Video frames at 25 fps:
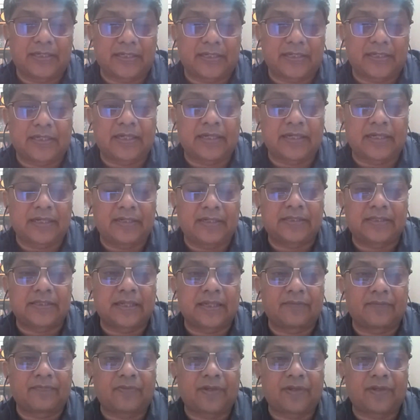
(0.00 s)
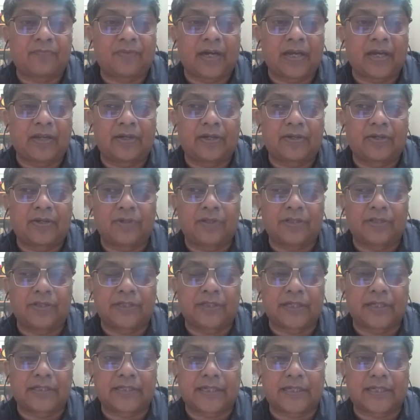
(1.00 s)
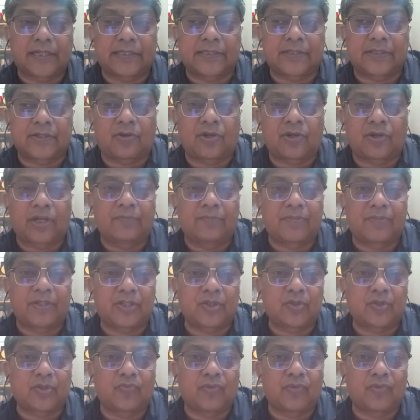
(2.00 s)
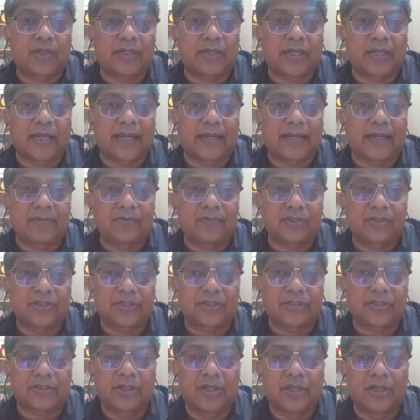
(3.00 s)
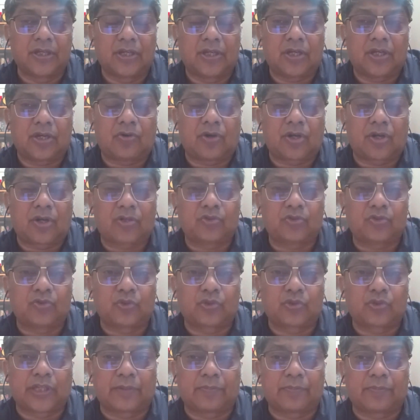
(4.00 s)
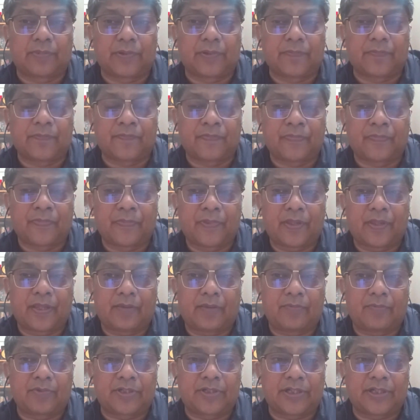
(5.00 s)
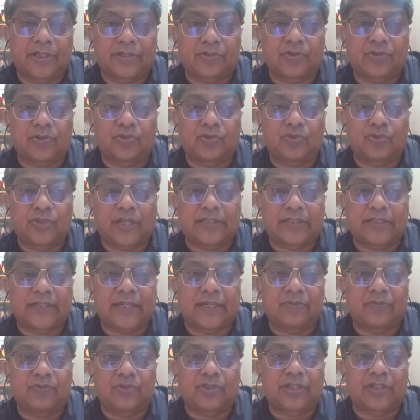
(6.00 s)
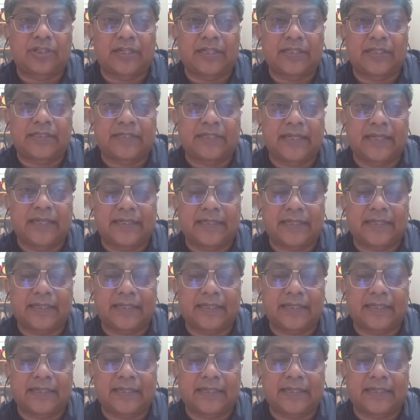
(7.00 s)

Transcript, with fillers: সেটা ইটসেলফ ভায়োলেট হয়ে যায় সেক্ষেত্রে অনেক বেশি ওভার ডায়াগনোসিস হওয়ার সুযোগ থাকবে এবং সেই জন্য দুই হাজার একুশ সালে যে